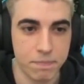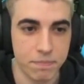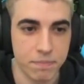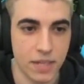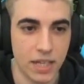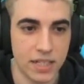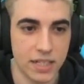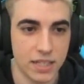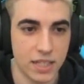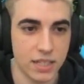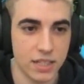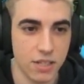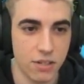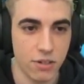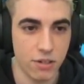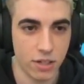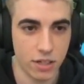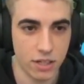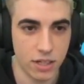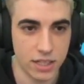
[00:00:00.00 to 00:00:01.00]
A este
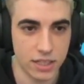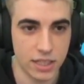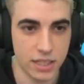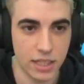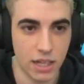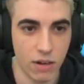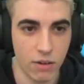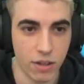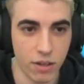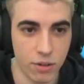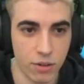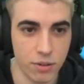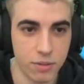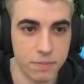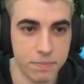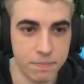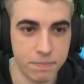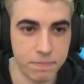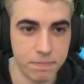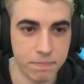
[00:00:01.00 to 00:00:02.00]
señor, así te lo digo.
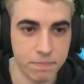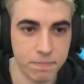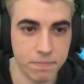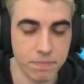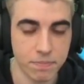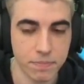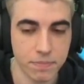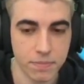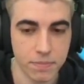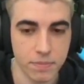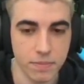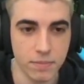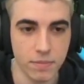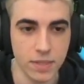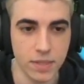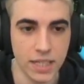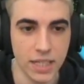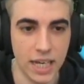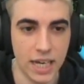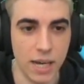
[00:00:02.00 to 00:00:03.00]

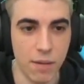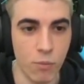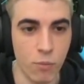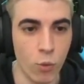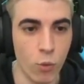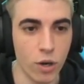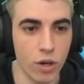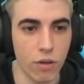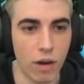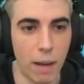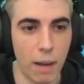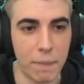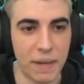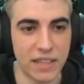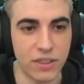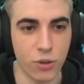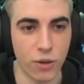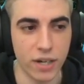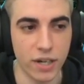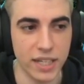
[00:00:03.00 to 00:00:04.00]
Le muerdo la
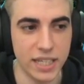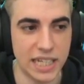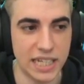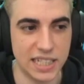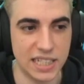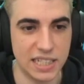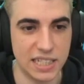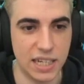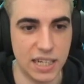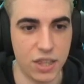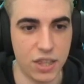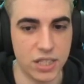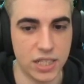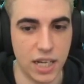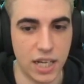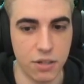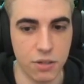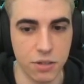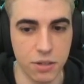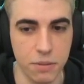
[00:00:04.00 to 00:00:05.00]
pantorrilla si es
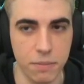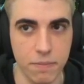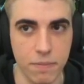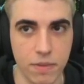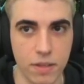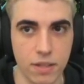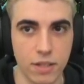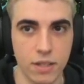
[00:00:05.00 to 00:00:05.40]
necesario, ¿no?